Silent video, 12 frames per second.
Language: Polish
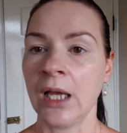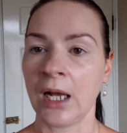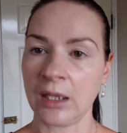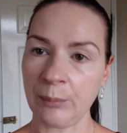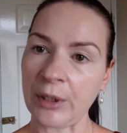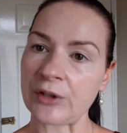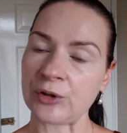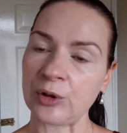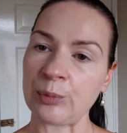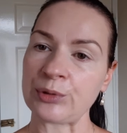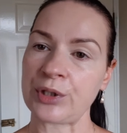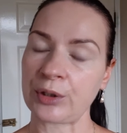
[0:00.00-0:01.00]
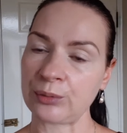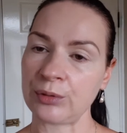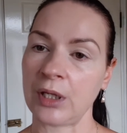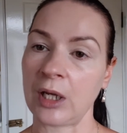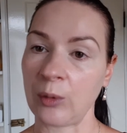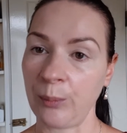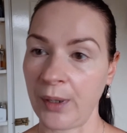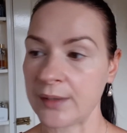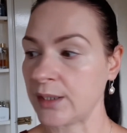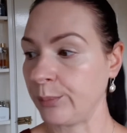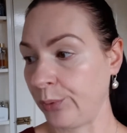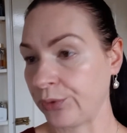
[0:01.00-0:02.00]
ale bardziej go potraktuję jako
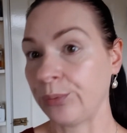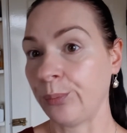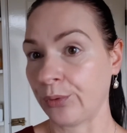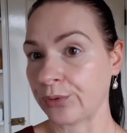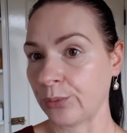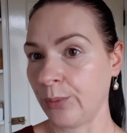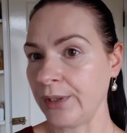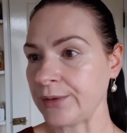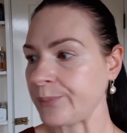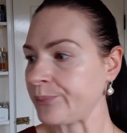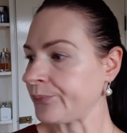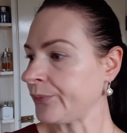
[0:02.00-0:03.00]
bazę pod podkład.